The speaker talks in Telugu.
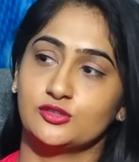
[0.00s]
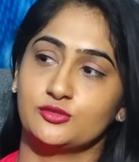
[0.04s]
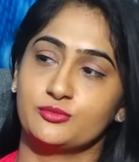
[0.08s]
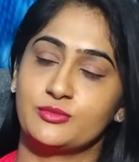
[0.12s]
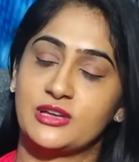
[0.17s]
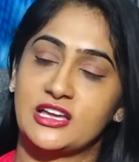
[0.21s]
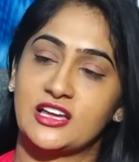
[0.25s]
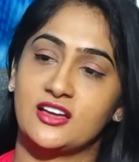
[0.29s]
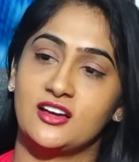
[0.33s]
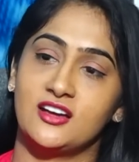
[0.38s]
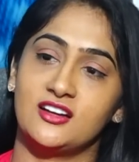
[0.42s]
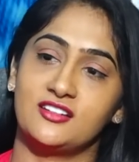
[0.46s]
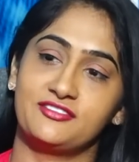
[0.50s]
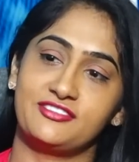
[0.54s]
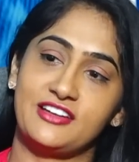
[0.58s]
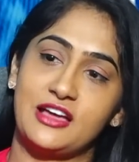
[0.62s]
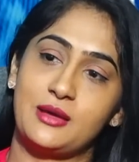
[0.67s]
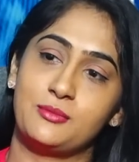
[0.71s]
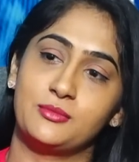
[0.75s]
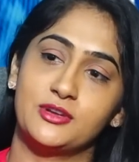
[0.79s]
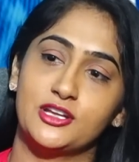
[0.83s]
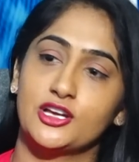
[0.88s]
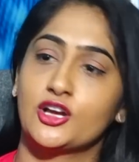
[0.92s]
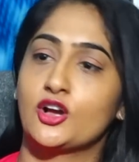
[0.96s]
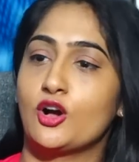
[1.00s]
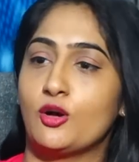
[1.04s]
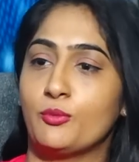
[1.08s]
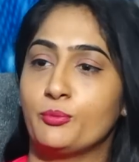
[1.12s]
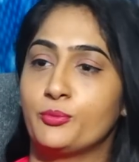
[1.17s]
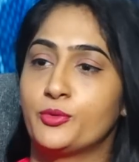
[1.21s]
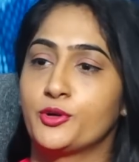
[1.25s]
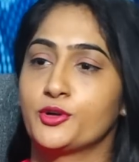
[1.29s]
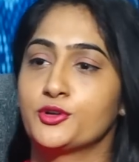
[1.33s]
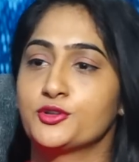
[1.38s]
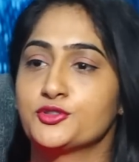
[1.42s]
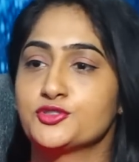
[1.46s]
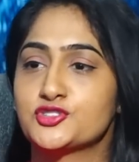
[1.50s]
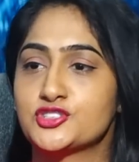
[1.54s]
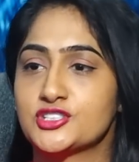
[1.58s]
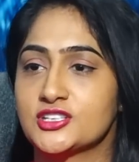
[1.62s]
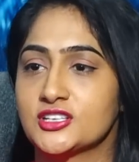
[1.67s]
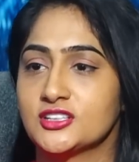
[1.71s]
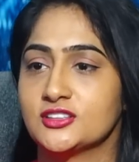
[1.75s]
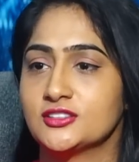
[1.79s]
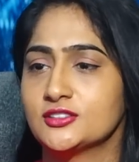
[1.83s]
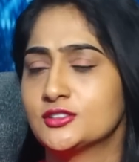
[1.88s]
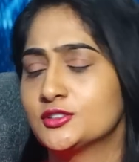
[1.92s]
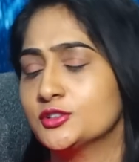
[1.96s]
మెగా ఫ్యామిలీ కాంపౌండ్ నుంచి
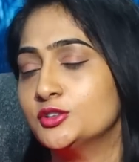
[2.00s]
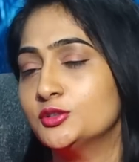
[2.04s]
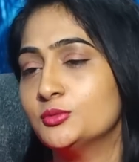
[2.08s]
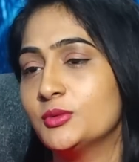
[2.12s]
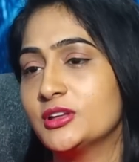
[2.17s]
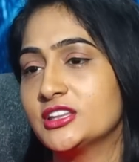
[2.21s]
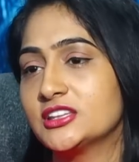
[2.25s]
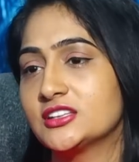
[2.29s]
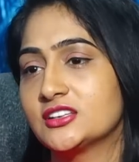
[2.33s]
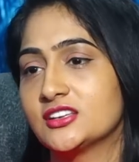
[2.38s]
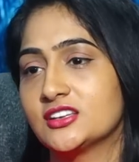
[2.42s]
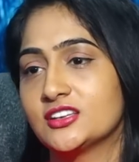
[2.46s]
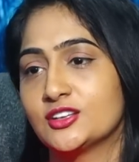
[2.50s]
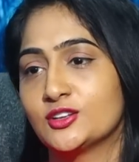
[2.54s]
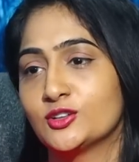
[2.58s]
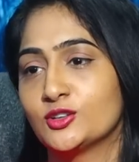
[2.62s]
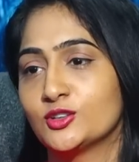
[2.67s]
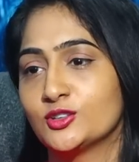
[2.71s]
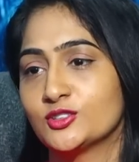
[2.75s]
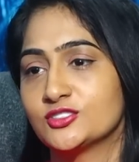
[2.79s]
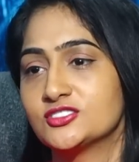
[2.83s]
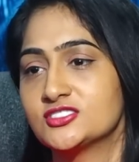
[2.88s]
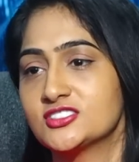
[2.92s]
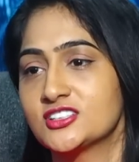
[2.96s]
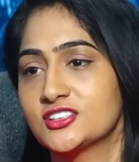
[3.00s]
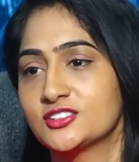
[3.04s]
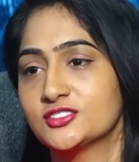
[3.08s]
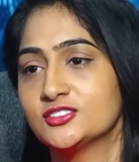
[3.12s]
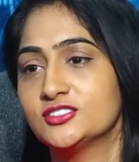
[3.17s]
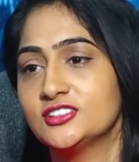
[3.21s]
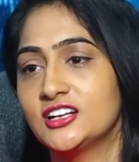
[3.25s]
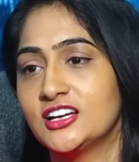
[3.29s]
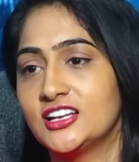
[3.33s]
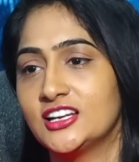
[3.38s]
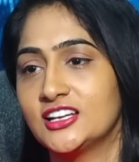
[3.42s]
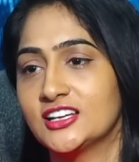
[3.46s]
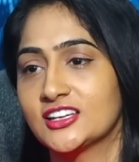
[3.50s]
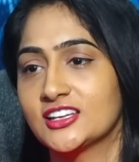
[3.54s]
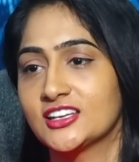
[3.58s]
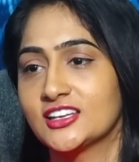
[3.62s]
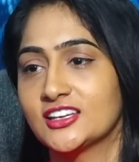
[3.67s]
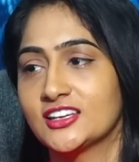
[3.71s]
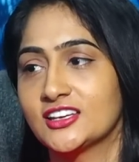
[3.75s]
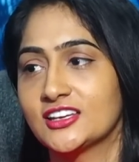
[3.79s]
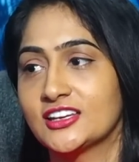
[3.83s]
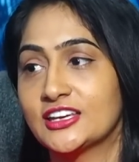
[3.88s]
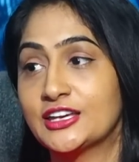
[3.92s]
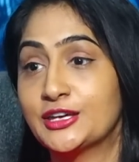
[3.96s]
ఎంతోమంది హీరోలు వచ్చారు అలాగే
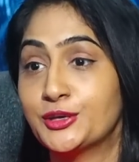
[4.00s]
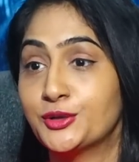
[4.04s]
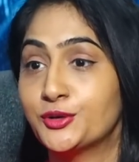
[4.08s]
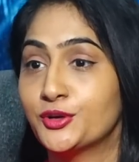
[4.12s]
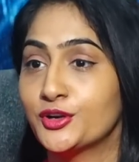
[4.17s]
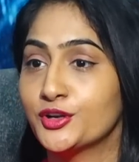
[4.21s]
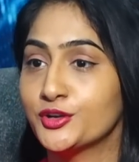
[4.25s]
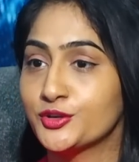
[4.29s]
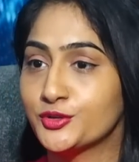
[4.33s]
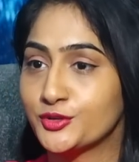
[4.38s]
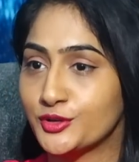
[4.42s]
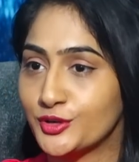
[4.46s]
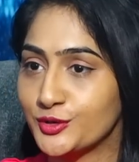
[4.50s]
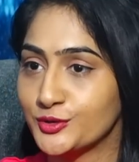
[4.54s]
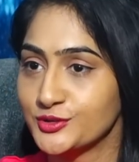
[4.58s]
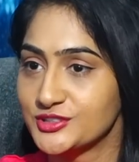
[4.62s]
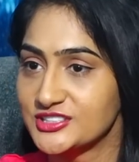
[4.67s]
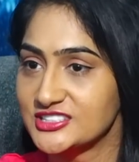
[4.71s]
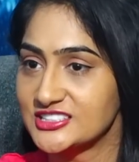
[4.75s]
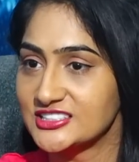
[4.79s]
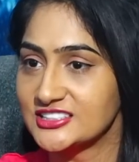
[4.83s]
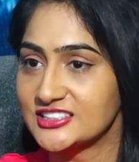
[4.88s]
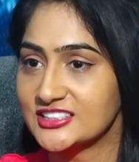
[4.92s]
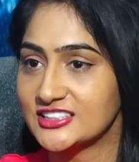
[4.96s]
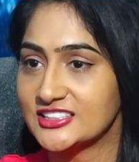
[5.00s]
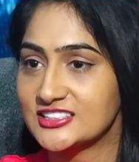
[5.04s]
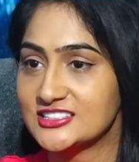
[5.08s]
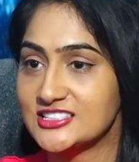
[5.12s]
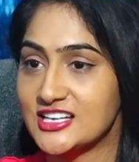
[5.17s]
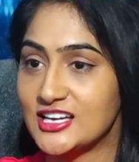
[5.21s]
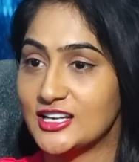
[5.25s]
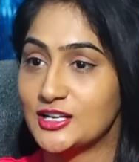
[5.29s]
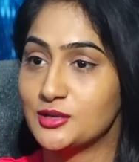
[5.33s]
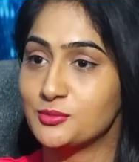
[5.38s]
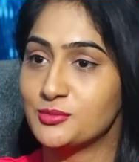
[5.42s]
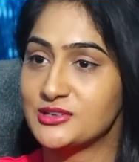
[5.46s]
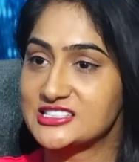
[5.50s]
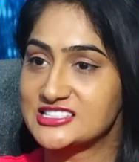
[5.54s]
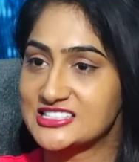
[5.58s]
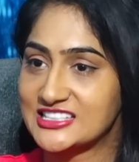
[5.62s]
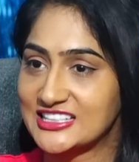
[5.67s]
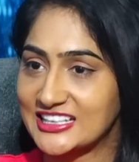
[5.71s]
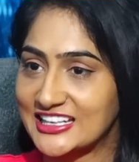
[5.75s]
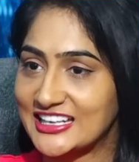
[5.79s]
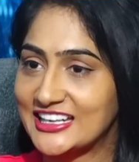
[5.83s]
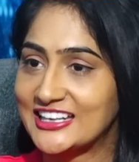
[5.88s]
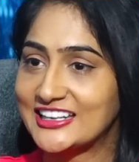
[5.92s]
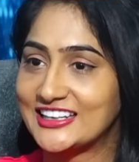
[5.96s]
హీరోయిన్ కూడా వచ్చింది చాలా బస్
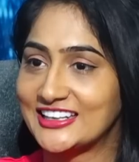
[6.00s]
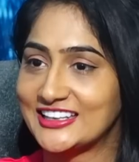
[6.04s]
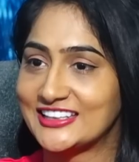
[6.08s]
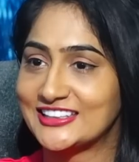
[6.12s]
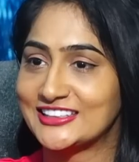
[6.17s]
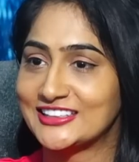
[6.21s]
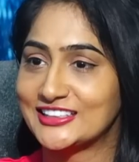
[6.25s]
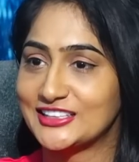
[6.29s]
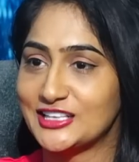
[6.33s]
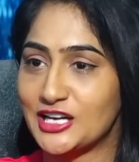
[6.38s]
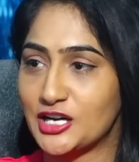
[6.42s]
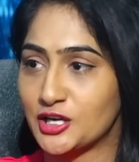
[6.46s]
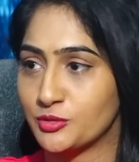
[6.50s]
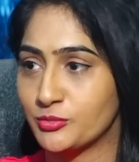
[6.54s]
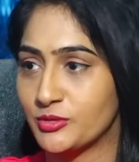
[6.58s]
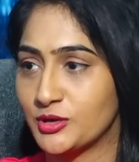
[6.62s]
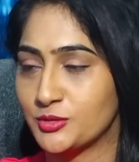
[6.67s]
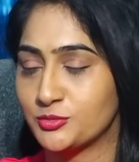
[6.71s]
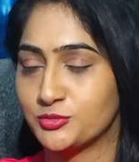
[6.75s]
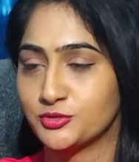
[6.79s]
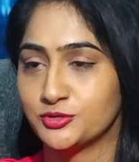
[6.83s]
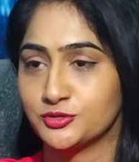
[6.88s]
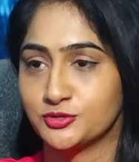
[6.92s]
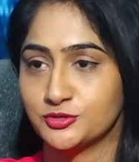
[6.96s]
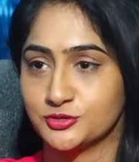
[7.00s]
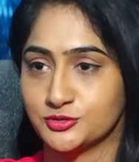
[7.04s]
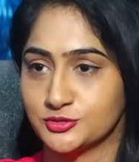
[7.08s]
క్రియేట్ అయింది నాగబాబు